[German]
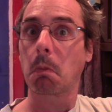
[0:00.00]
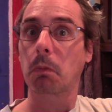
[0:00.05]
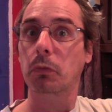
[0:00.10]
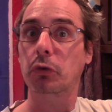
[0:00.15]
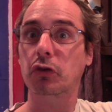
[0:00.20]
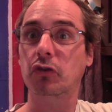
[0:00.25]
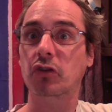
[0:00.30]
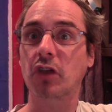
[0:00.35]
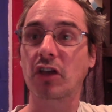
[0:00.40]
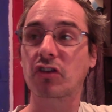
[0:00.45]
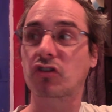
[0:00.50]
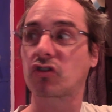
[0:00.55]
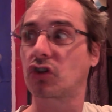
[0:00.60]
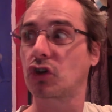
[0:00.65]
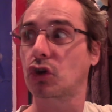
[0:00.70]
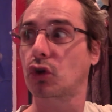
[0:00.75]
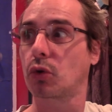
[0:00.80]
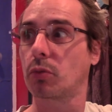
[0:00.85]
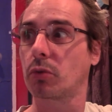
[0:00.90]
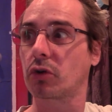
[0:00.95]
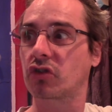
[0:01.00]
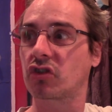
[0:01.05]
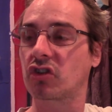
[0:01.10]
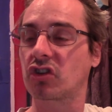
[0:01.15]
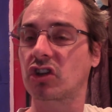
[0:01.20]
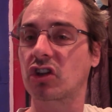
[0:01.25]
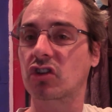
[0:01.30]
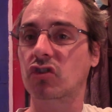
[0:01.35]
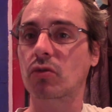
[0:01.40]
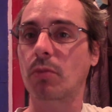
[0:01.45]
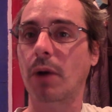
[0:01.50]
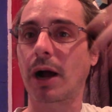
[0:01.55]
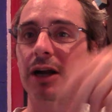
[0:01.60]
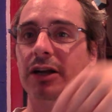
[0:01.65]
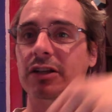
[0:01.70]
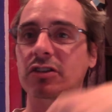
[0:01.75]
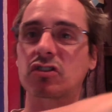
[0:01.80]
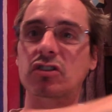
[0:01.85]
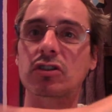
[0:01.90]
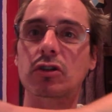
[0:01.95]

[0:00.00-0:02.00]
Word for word: Das heißt, sie kümmert sich jetzt um alles.